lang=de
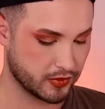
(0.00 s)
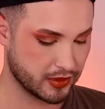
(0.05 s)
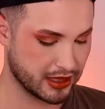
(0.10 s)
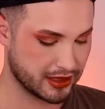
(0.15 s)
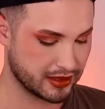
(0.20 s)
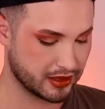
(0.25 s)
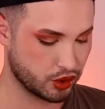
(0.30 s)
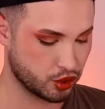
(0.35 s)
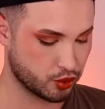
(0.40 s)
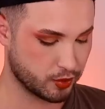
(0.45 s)

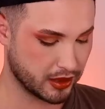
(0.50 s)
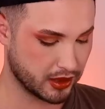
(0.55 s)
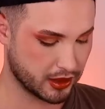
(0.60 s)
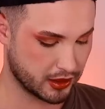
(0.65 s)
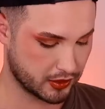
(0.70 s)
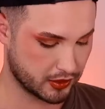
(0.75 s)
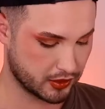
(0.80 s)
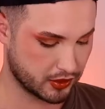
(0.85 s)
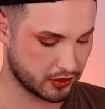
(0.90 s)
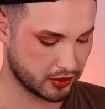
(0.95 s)
Das sieht spannend
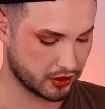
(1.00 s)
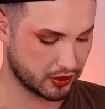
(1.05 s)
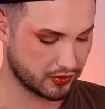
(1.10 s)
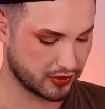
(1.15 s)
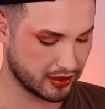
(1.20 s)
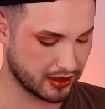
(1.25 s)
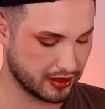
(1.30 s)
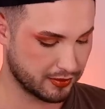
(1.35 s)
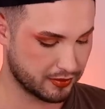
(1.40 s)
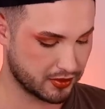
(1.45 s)
aus. Und
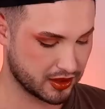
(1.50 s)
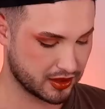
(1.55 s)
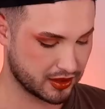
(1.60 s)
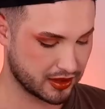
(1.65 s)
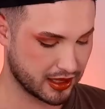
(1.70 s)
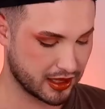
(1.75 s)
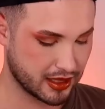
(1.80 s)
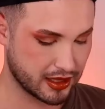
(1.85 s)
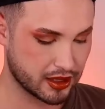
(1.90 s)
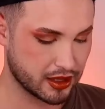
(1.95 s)
zwar gibt es
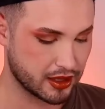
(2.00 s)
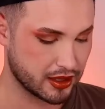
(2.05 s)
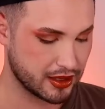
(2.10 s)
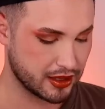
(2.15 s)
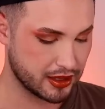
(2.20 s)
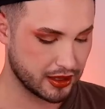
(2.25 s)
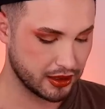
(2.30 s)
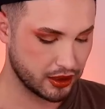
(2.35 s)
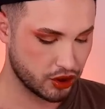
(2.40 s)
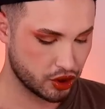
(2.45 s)
eine
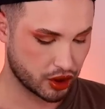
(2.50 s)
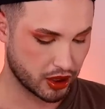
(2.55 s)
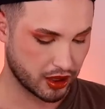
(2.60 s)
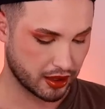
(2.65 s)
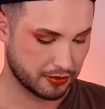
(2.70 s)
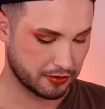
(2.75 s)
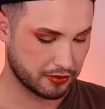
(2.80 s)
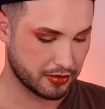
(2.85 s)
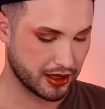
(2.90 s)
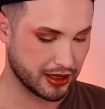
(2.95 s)

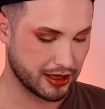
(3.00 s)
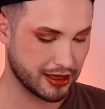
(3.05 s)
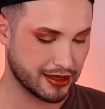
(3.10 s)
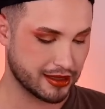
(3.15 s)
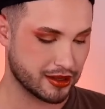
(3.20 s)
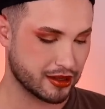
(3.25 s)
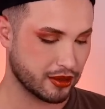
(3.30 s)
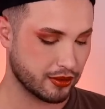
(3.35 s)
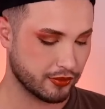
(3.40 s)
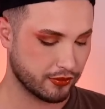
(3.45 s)

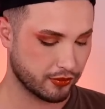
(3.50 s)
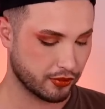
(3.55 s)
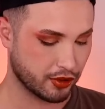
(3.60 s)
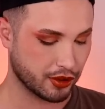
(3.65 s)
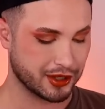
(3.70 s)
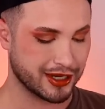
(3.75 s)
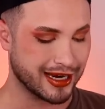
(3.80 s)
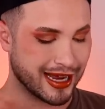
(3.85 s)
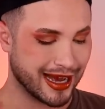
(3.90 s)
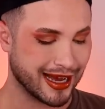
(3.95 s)
Lidschattenpalette
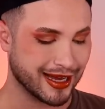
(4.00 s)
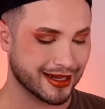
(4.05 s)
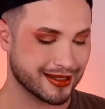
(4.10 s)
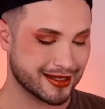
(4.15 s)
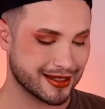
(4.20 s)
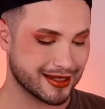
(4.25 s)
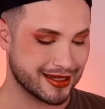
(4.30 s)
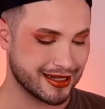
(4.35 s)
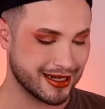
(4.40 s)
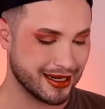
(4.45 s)
von
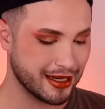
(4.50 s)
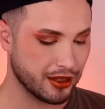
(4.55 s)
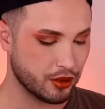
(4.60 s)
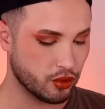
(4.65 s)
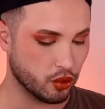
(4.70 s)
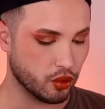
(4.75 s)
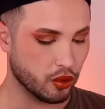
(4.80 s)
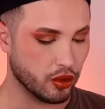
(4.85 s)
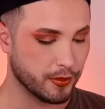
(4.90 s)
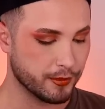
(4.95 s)
Art
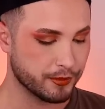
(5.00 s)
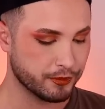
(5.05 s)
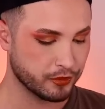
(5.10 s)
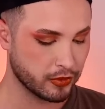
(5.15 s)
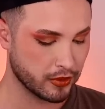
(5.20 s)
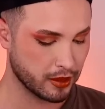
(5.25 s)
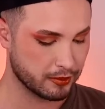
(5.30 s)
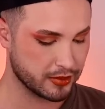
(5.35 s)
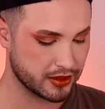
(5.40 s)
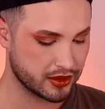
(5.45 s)
Deco,
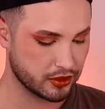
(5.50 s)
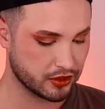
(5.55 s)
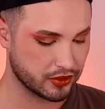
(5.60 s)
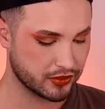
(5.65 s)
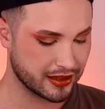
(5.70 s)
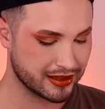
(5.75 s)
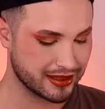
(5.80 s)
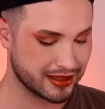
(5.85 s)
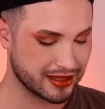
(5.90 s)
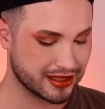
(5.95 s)

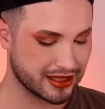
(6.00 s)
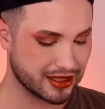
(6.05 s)
beziehungsweise